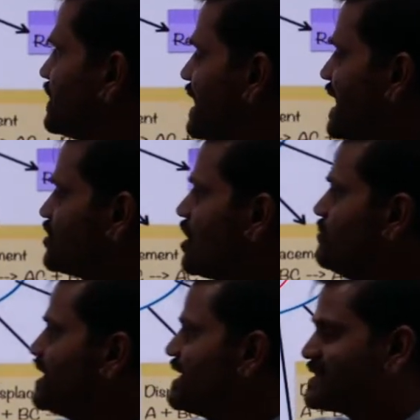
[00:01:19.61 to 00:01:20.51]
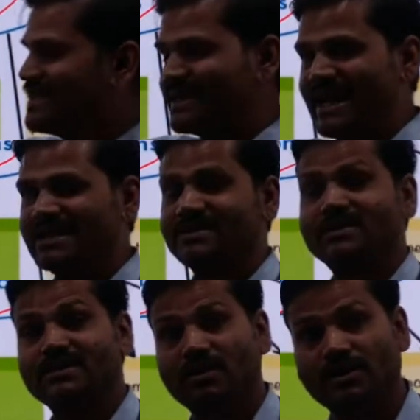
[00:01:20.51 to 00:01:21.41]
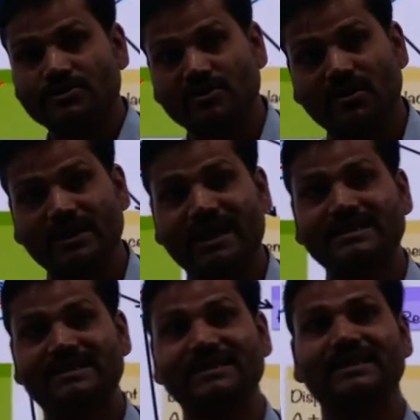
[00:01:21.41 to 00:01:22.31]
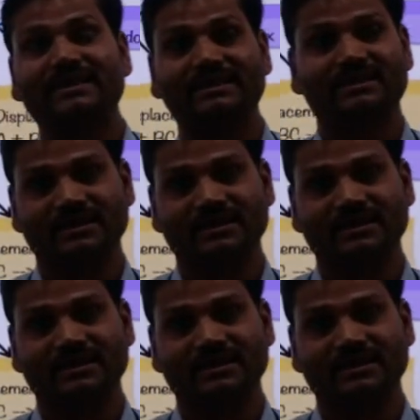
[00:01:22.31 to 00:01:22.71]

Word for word: दैट कॉम्बिनेशन रिएक्शन इज ऑल्सो नॉन एज सिंथेटिक